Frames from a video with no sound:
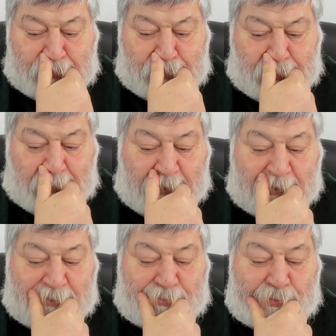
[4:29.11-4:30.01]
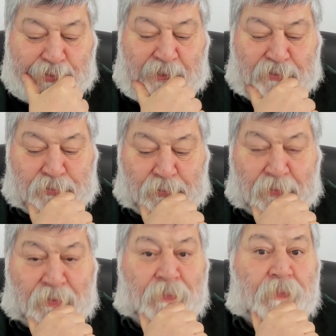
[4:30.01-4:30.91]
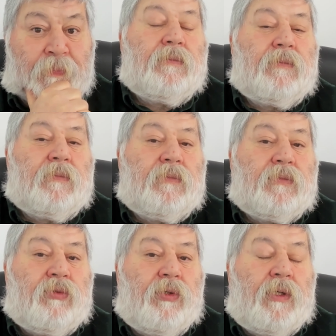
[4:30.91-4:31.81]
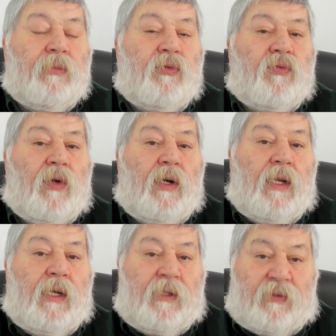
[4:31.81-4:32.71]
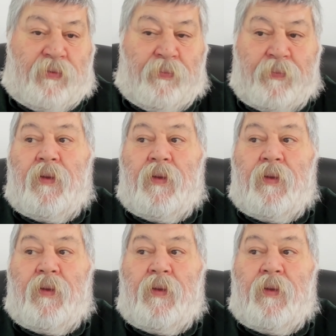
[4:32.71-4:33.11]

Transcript: Çok ağır sözler söyledim. Sonra muhtarlığa gittim.